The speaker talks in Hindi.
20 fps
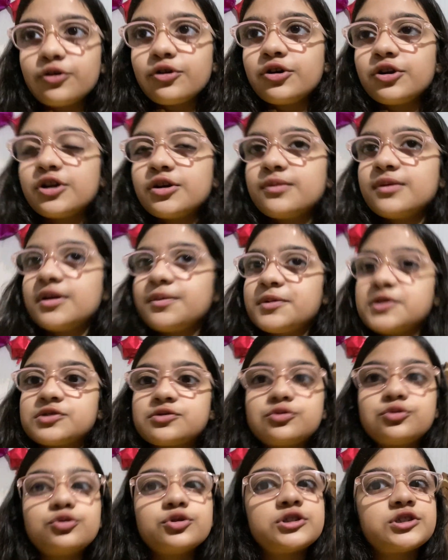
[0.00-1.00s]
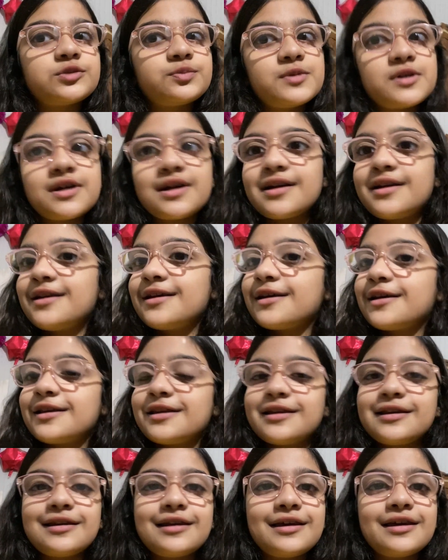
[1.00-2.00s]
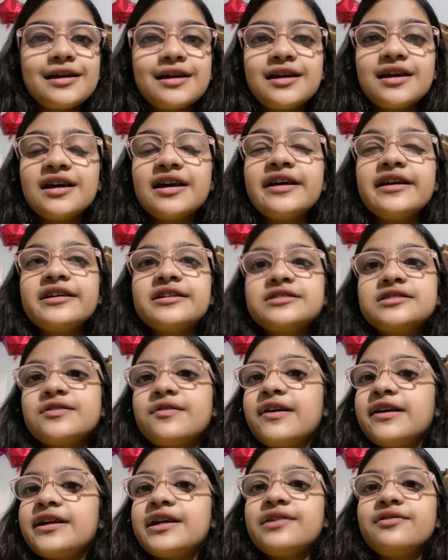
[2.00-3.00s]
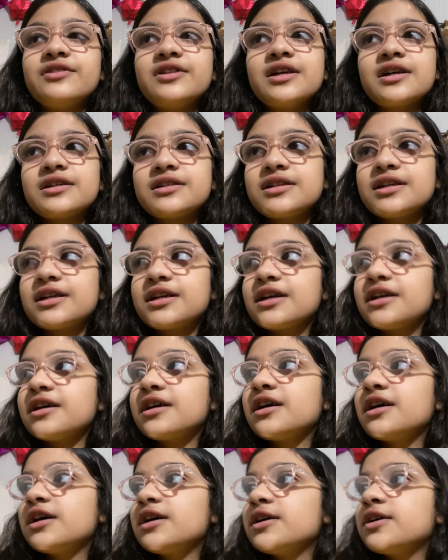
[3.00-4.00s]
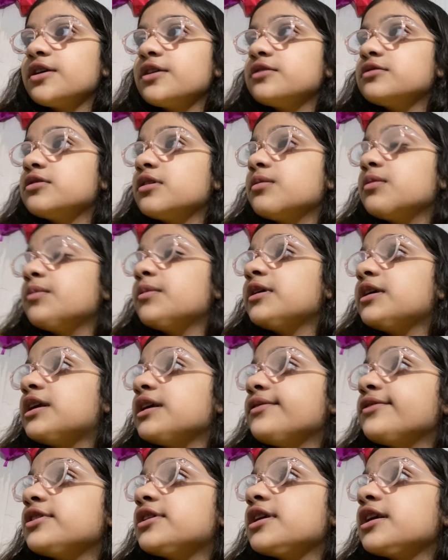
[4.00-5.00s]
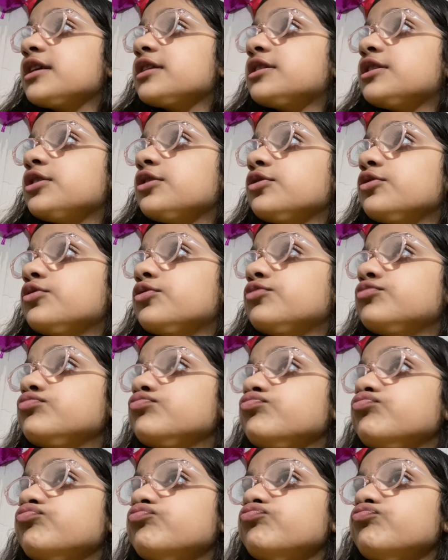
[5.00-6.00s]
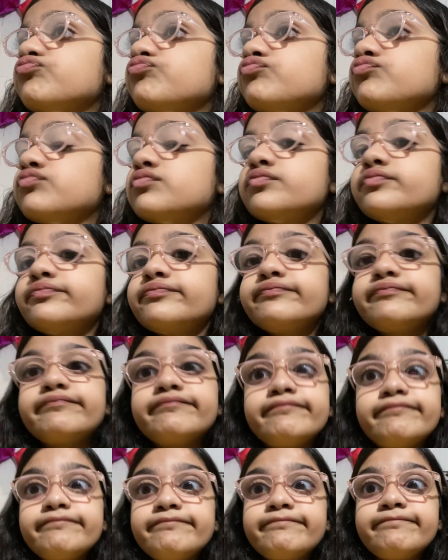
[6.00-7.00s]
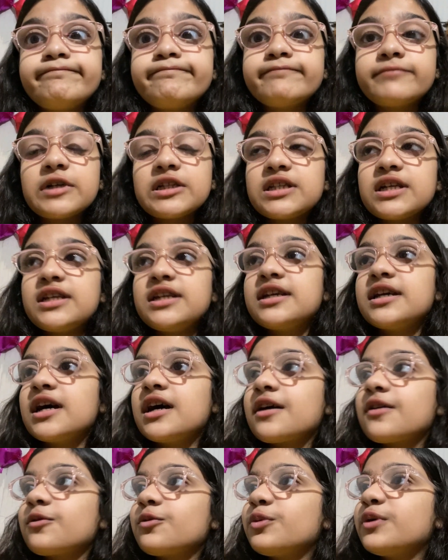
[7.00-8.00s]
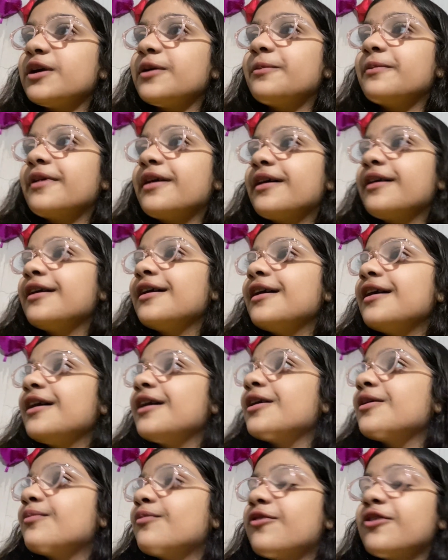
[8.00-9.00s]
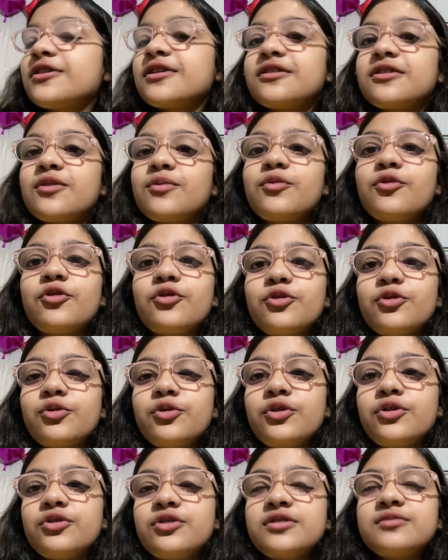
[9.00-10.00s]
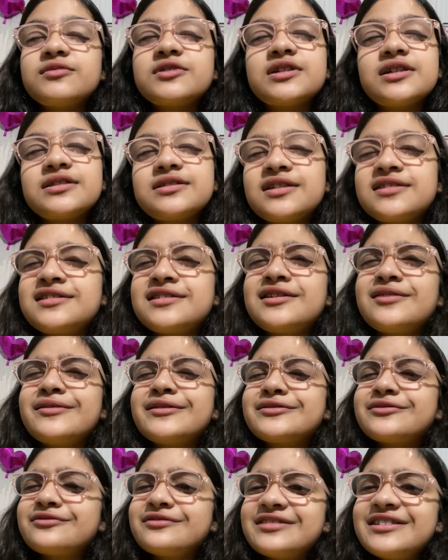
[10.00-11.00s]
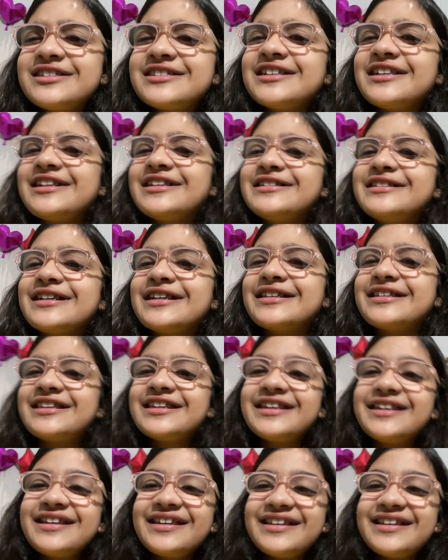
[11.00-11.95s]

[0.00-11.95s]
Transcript: हो रही हूँ मेरे पास कुछ भी करने के लिए नहीं है सवाई टीवी देखने के सो तो अभी मैं टीवी देखती हूँ पता नहीं क्या करूँगी मैं बहुत ज़्यादा बोर हो रही हूँ मुझे ऐसा अच्छा तो मैं स्कूल ही चली जाती